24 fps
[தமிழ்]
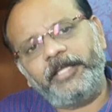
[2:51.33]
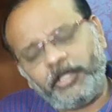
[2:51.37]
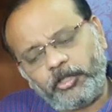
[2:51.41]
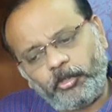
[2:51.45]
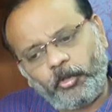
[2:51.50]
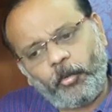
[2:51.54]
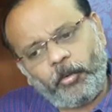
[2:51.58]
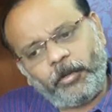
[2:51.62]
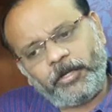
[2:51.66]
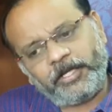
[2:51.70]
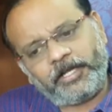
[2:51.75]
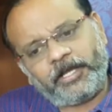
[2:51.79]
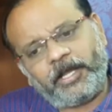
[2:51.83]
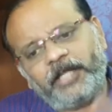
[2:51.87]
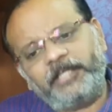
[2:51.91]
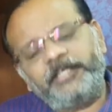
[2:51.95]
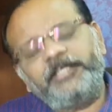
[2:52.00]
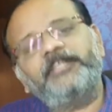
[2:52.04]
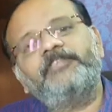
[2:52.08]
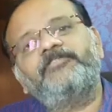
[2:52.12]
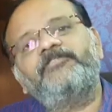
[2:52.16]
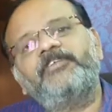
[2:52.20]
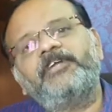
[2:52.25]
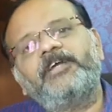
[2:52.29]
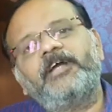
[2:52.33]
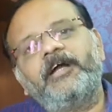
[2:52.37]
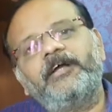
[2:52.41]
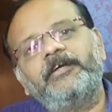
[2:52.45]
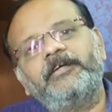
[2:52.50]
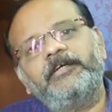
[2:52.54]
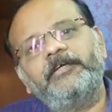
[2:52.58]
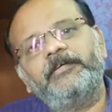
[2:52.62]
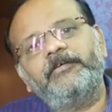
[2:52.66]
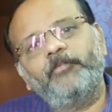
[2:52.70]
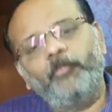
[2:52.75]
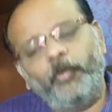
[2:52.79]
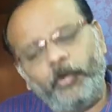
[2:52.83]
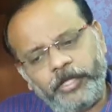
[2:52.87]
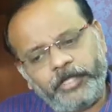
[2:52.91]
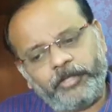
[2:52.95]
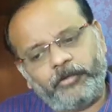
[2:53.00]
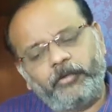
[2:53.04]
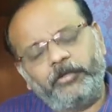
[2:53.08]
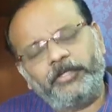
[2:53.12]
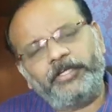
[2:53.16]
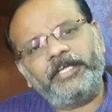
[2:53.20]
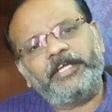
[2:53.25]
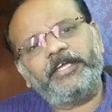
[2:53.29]
ஏதோ ஒரு காரியத்துக்காக
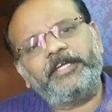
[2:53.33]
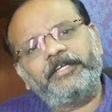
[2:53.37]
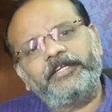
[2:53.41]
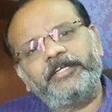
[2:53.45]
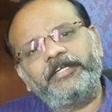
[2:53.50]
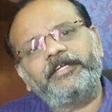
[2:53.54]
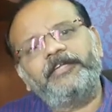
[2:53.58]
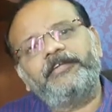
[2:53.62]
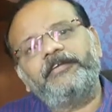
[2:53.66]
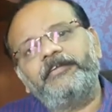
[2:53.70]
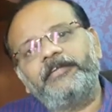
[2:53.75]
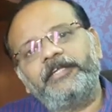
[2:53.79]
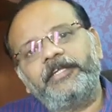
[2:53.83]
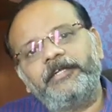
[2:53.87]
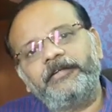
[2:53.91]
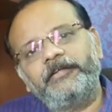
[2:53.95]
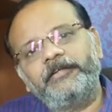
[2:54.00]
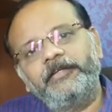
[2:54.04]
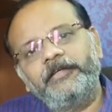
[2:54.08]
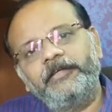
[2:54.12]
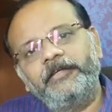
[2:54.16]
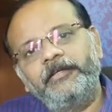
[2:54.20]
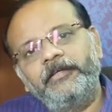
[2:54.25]
ஓடிக்கொண்டே இருக்கின்றேன்